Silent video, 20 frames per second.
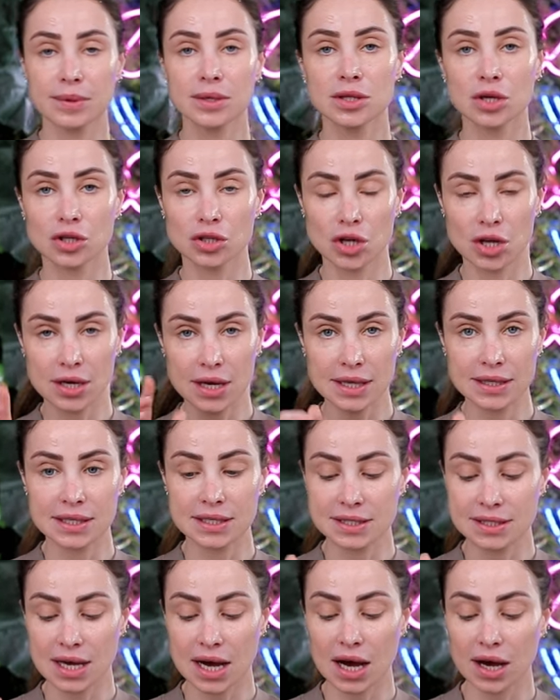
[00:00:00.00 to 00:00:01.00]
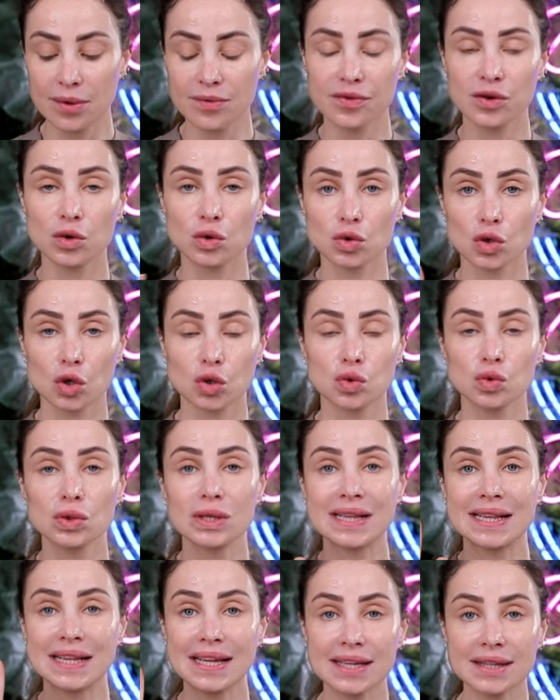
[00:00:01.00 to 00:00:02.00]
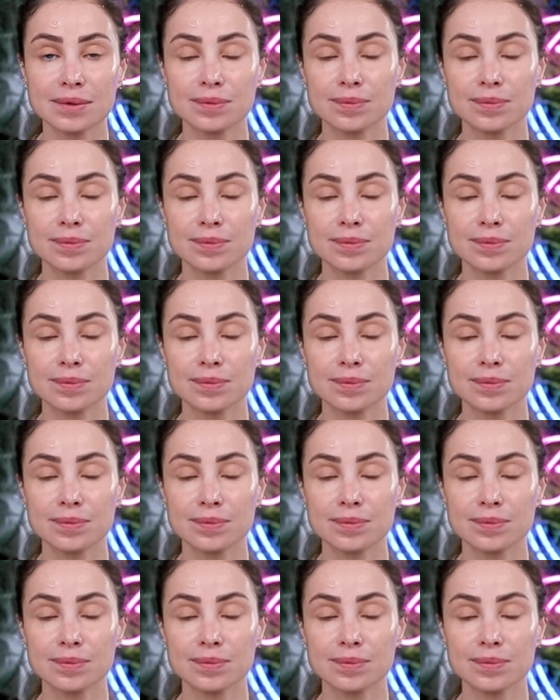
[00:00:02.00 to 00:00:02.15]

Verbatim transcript: من دكتور نادر صعب فيكم تحطوه ثلاث